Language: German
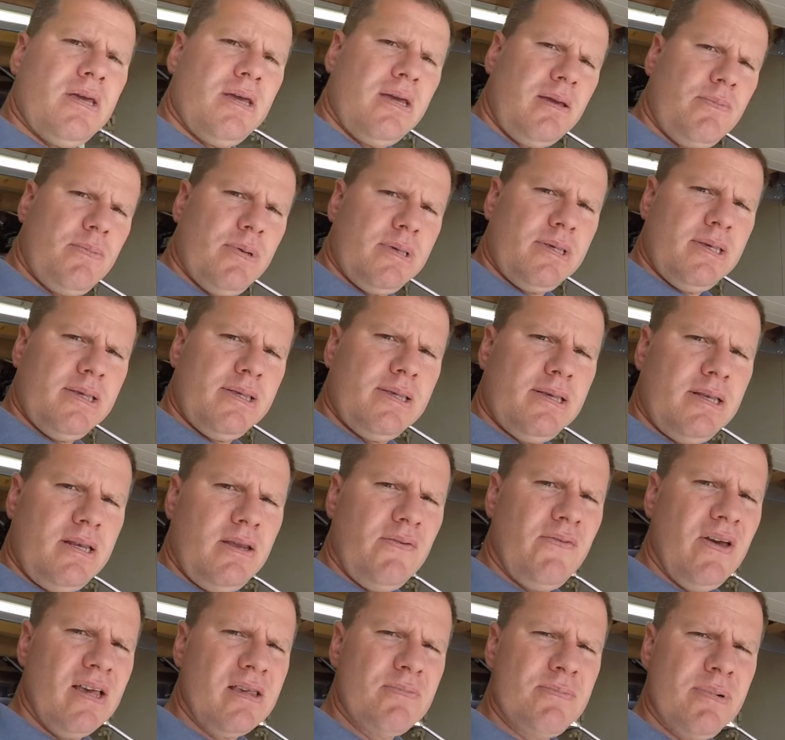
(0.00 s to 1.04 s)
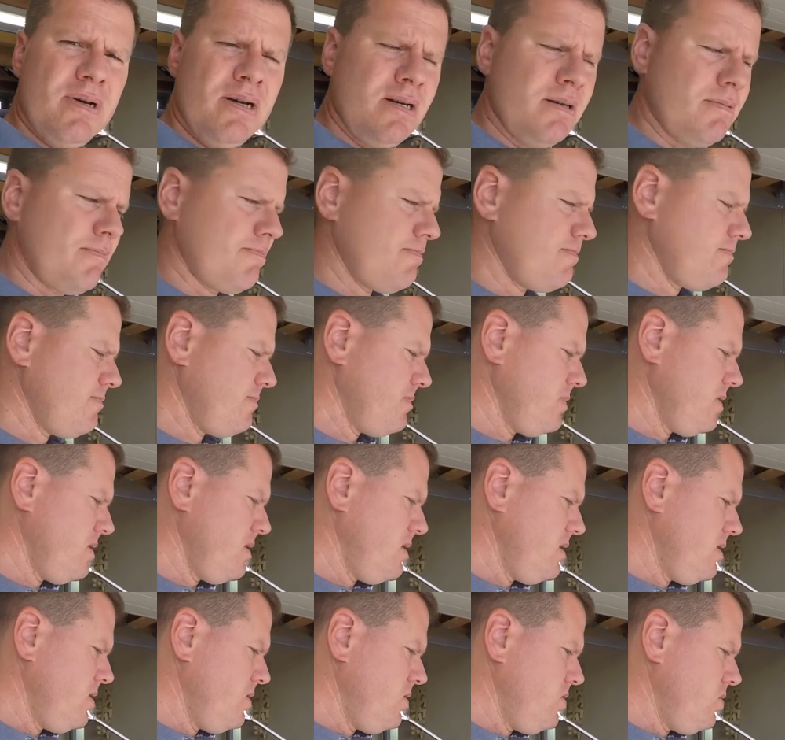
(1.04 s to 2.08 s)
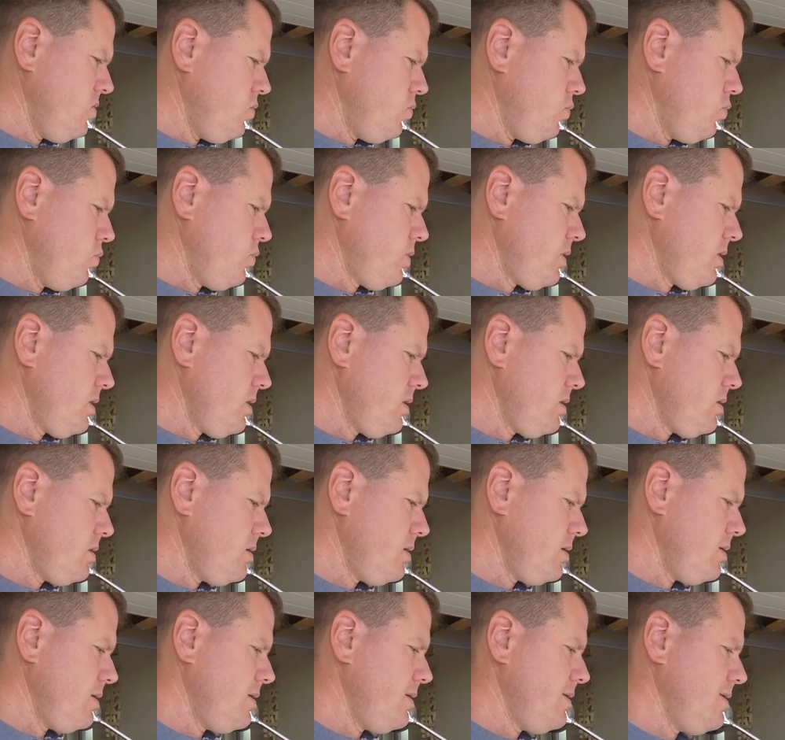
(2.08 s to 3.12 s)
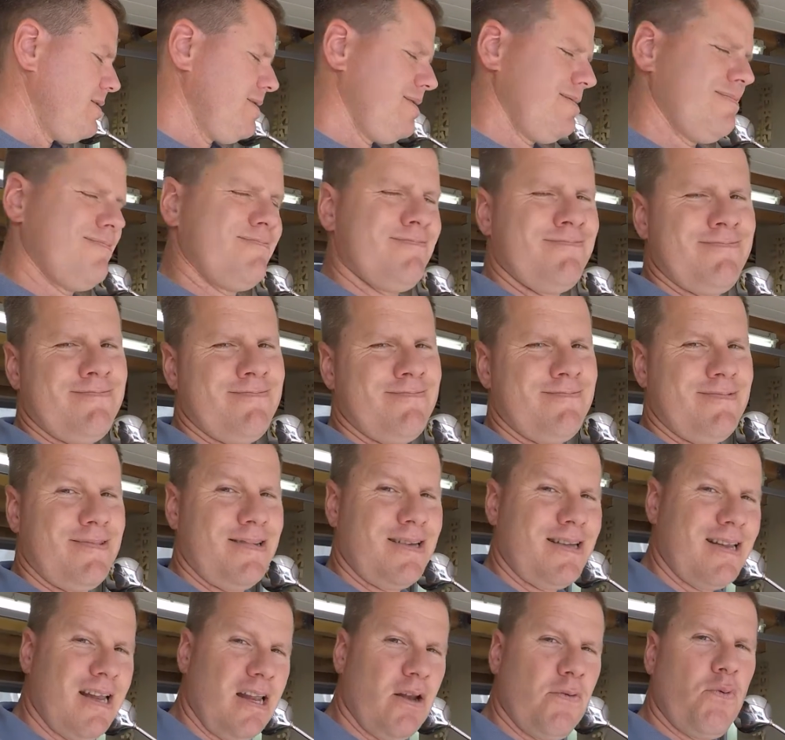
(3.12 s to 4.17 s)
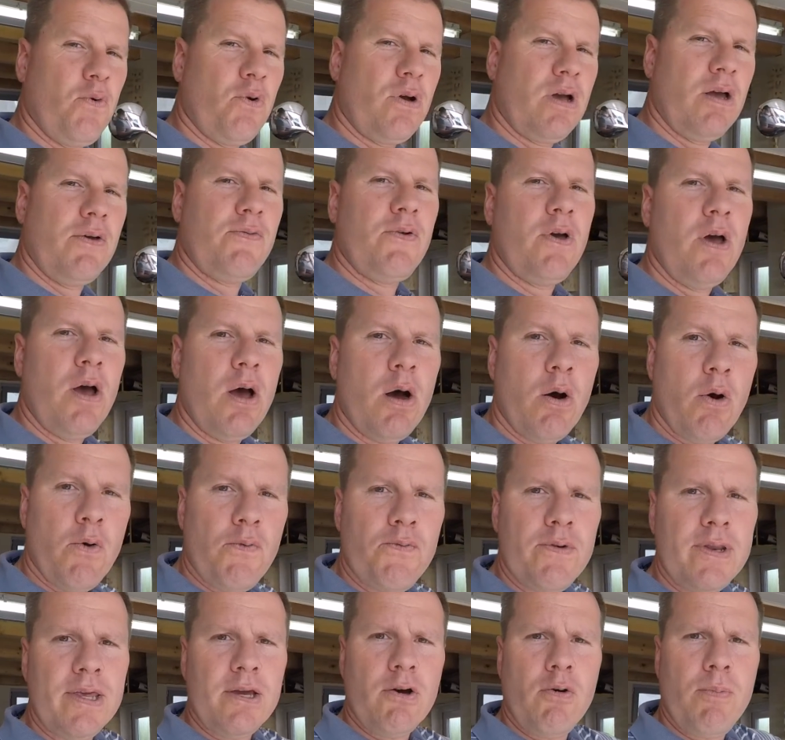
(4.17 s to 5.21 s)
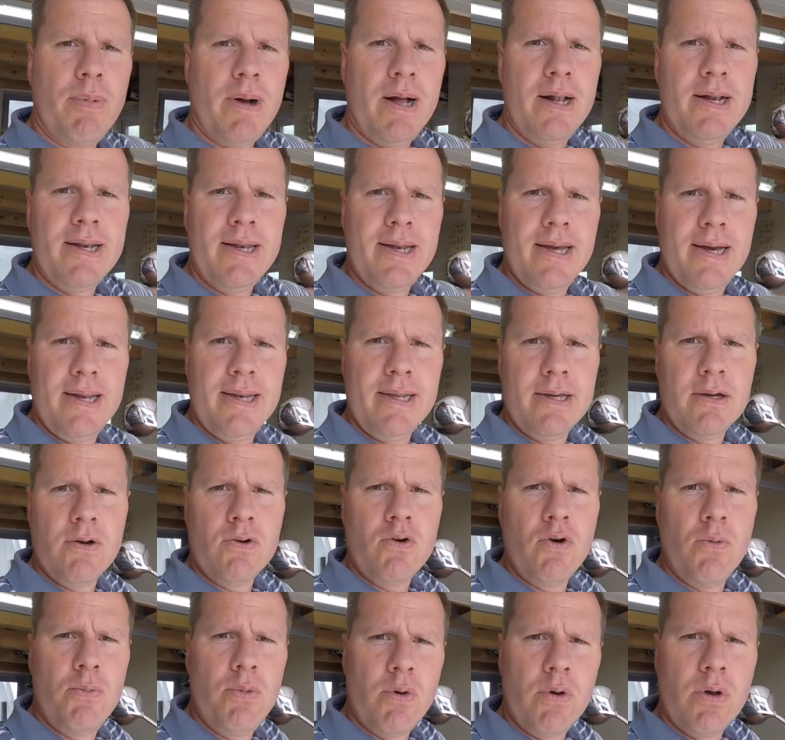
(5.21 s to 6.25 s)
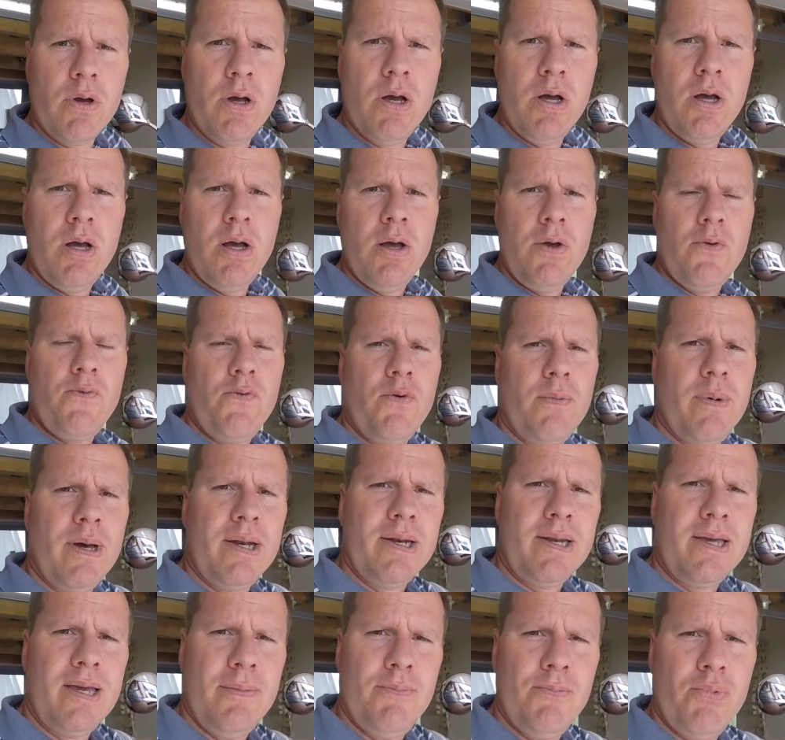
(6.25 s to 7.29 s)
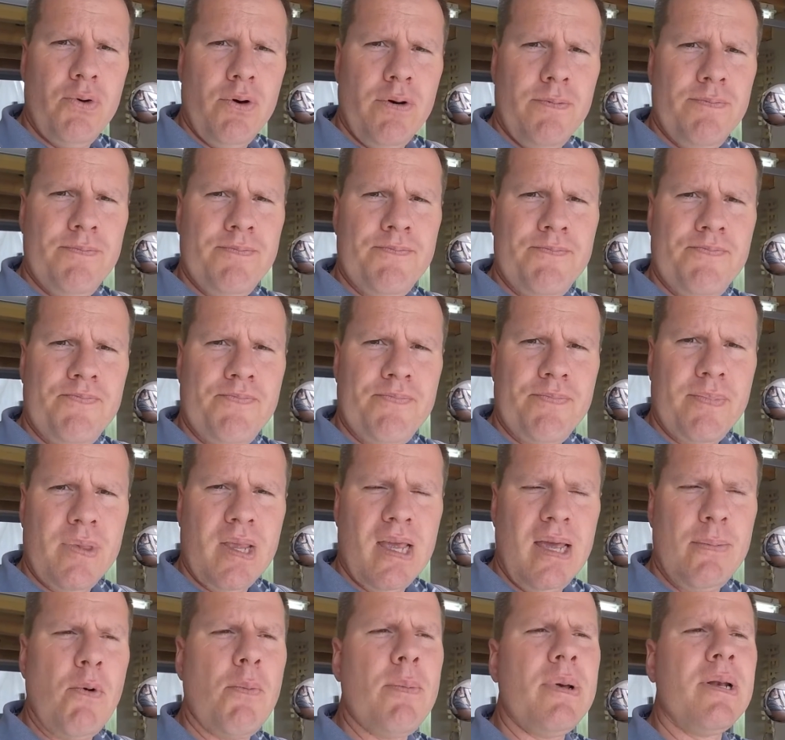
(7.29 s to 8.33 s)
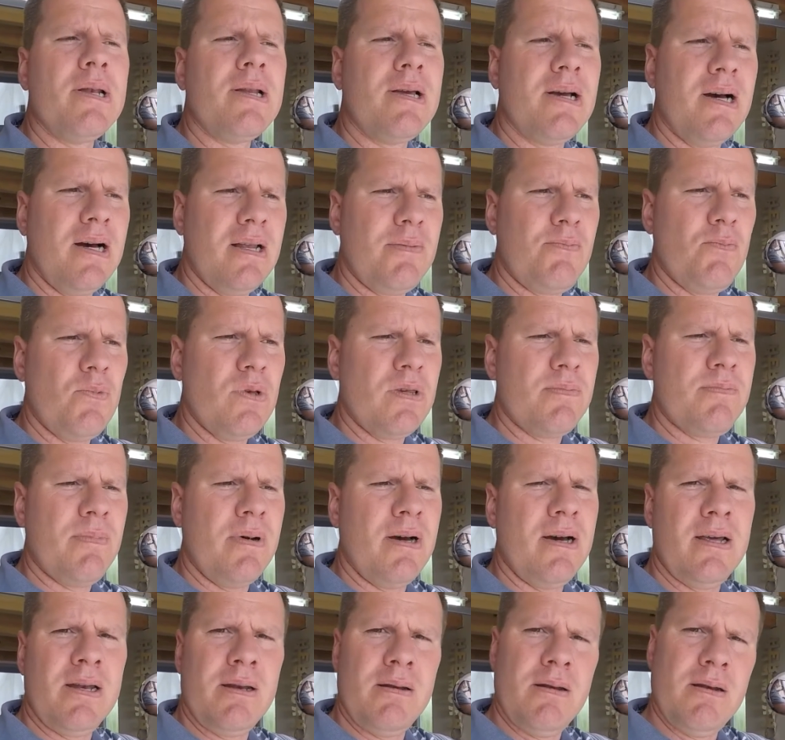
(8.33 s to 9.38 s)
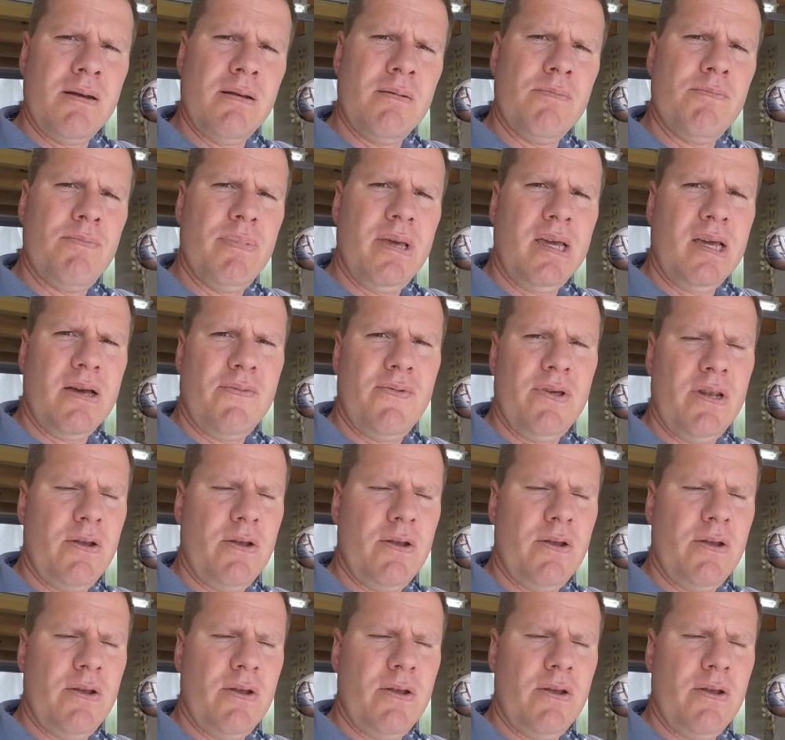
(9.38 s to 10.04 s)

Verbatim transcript: ich besitze die Vespa und kleiner Vorgriff, hoffentlich auch bald eine Anhängerkupplung für meinen Camper. Im Moment gerade muss mein PKW